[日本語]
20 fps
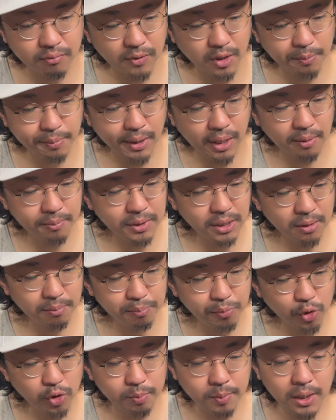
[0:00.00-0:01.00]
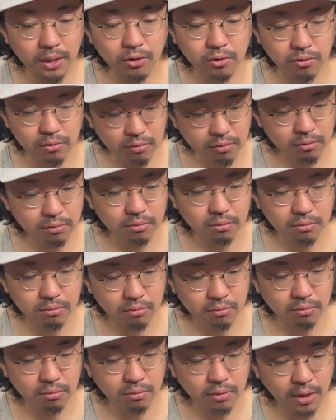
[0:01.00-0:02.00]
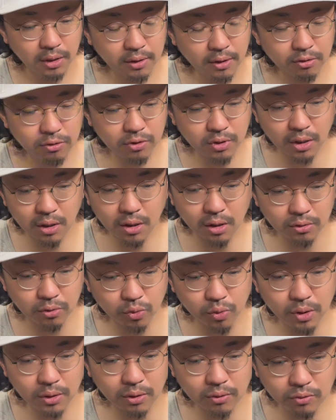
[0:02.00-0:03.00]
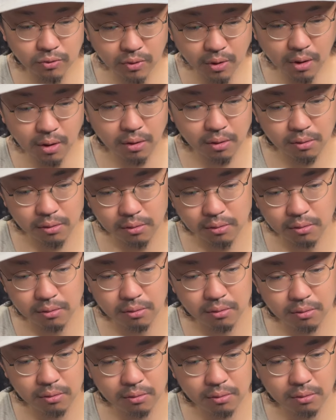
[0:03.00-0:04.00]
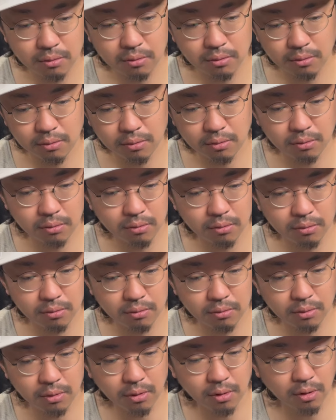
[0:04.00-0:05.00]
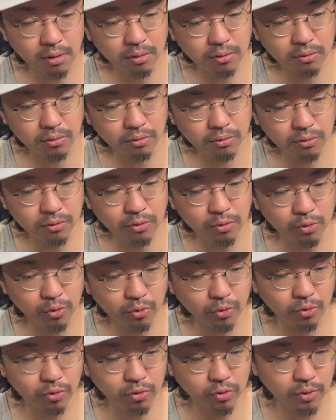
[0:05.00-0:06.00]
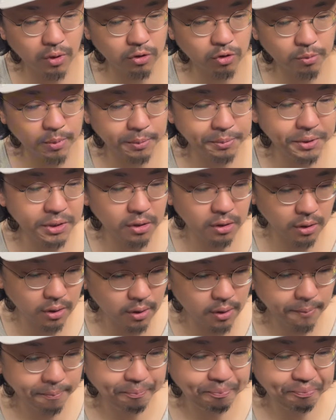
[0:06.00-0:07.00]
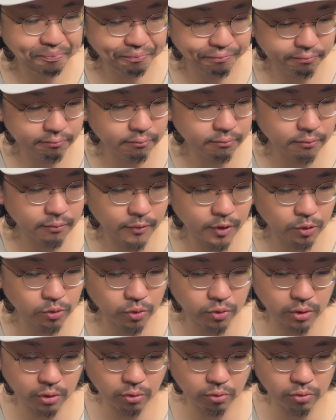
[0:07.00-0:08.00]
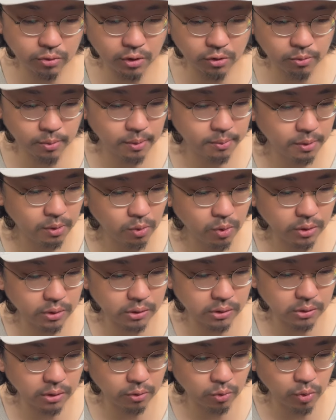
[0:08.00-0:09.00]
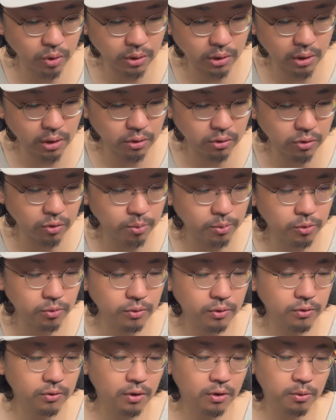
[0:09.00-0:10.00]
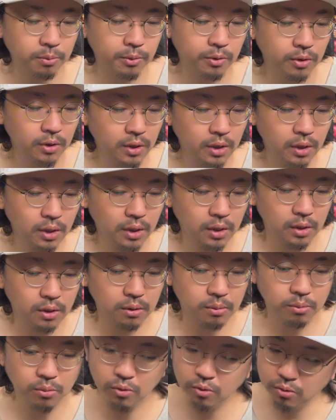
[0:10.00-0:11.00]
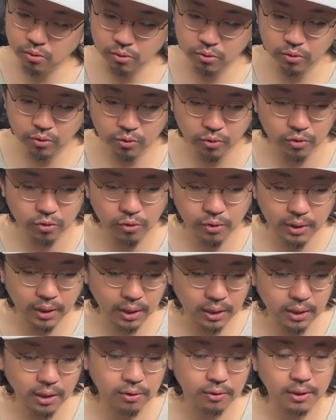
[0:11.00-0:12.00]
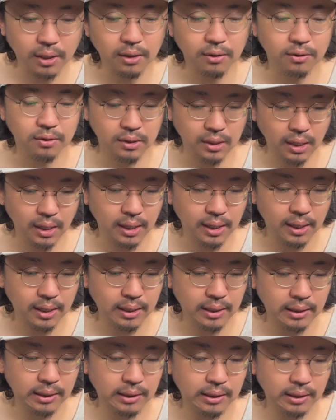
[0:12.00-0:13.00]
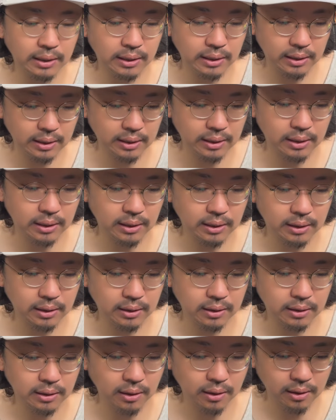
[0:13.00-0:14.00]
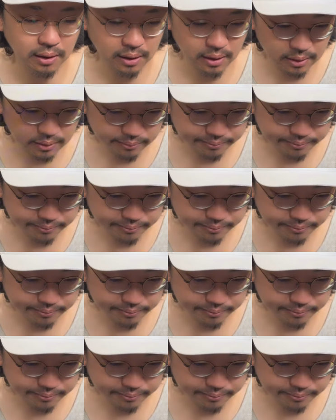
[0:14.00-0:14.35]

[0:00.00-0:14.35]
バーミヤンっぽいメニューレタスチャーハンとかですかうんなんか通常の中華そばみたいなうんそんなのを頼めばよかったのかなって思うんですけどももうちょっと一人で行きたくないですねえー、なんか